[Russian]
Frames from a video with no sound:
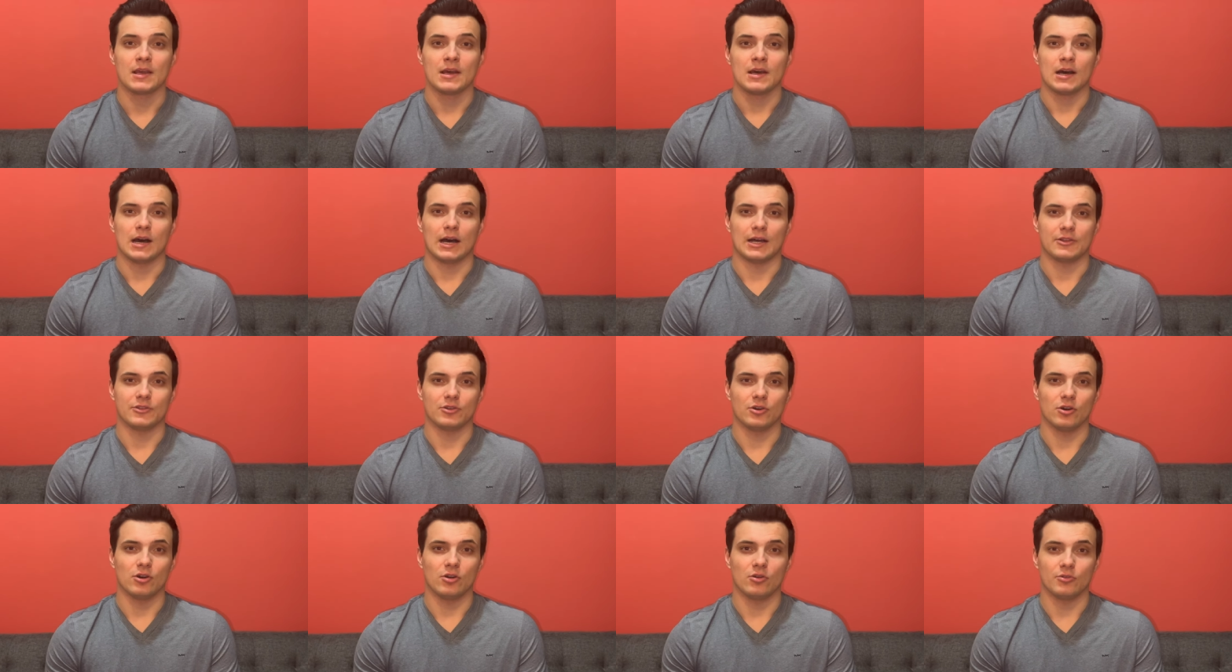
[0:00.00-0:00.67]

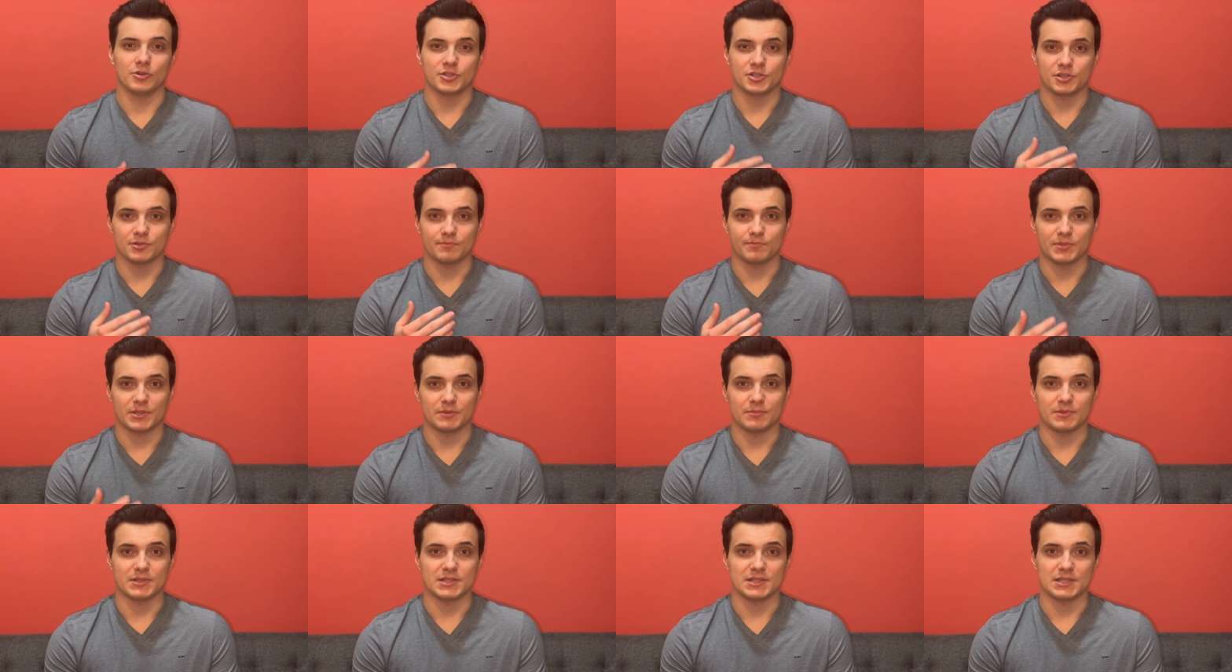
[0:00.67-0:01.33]
Оно очень
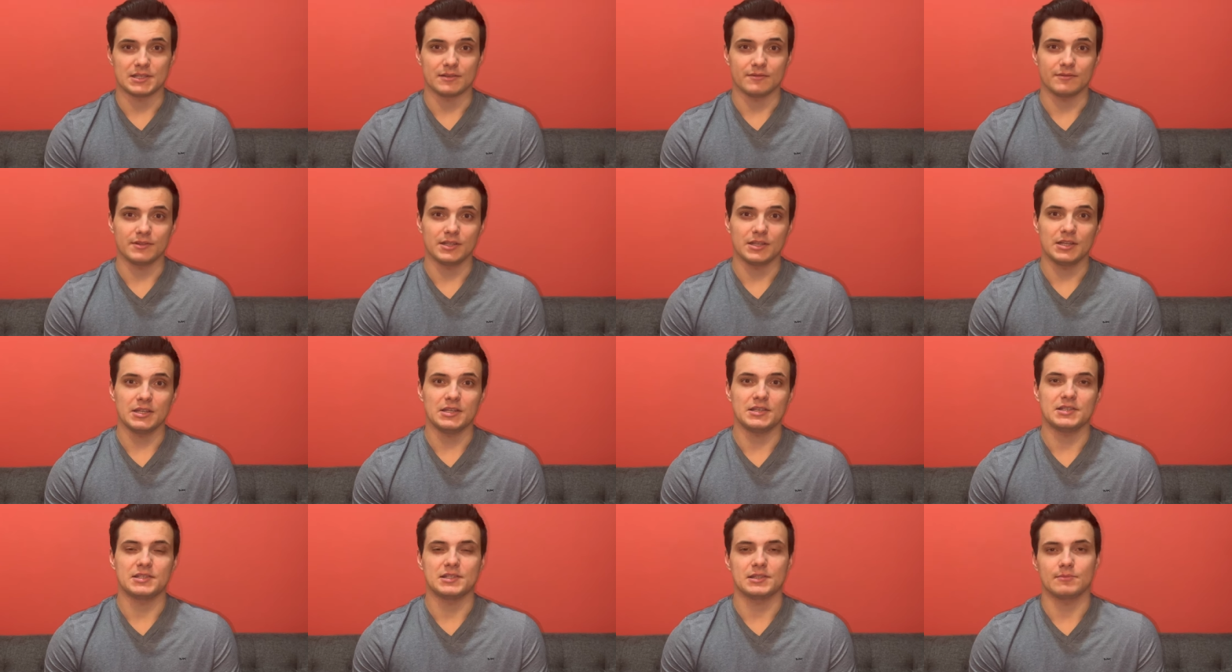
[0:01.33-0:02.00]
примитивное
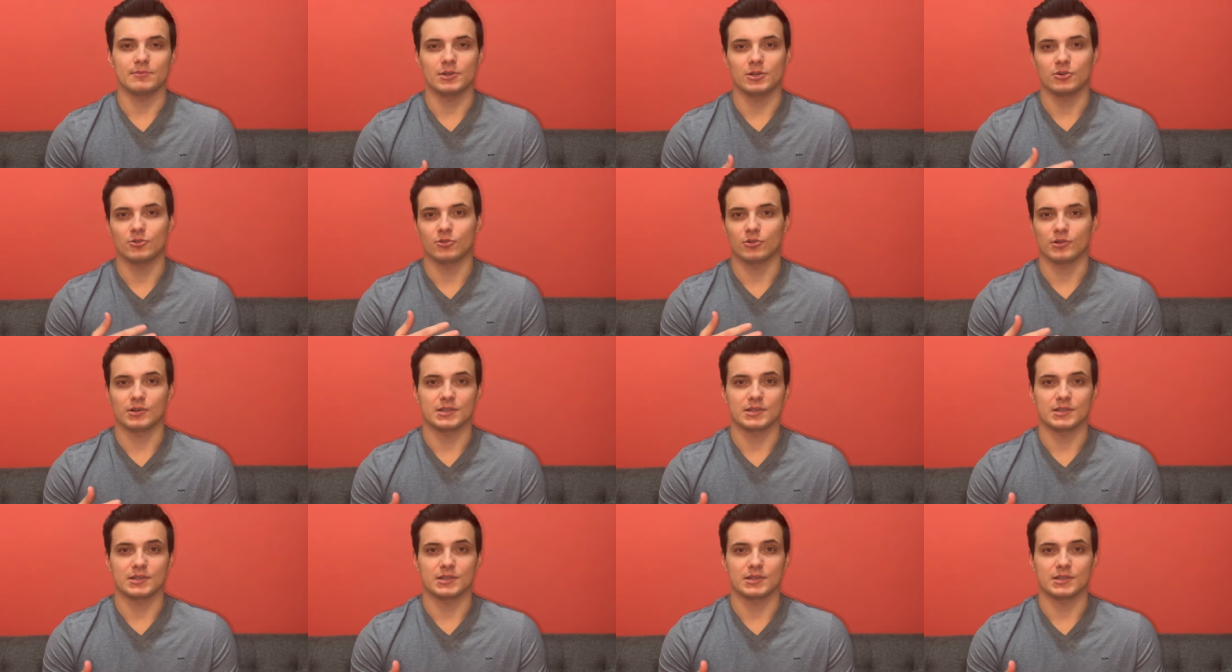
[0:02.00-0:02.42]
и с ним легко